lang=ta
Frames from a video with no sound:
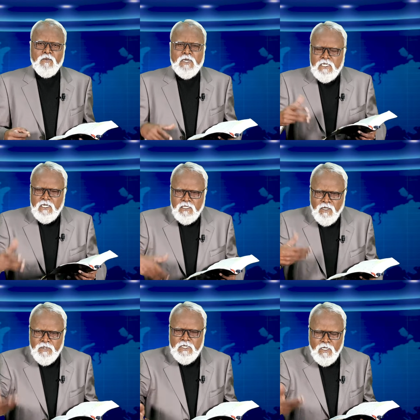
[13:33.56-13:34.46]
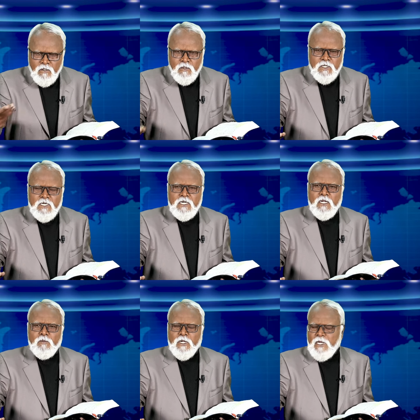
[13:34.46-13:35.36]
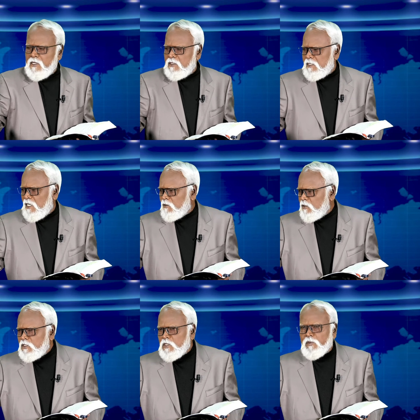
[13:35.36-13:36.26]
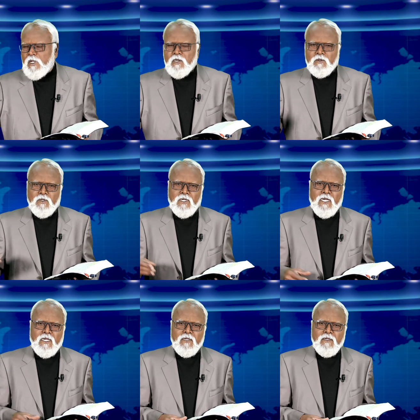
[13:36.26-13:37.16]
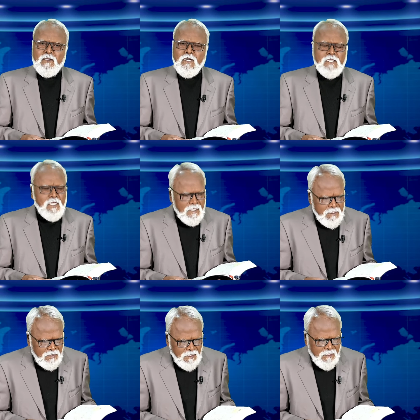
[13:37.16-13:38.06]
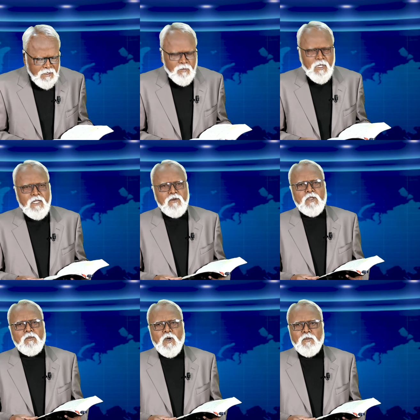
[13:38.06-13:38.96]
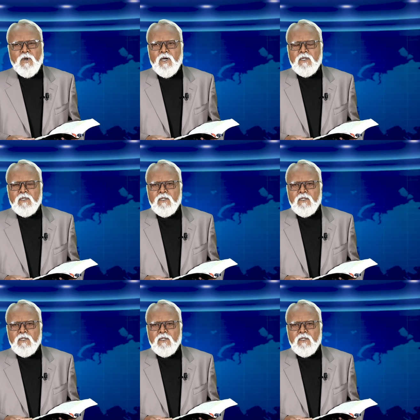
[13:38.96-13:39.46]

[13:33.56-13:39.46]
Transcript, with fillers: வெட்கத்தை விட்டு இன்னொருத்தர்கிட்ட நம்ம கேட்குறோம் சார் கொஞ்சம் பேனா கொடுங்க அந்த ஆள் கீழேருந்து மேலே வரைக்கும் பார்ப்போம்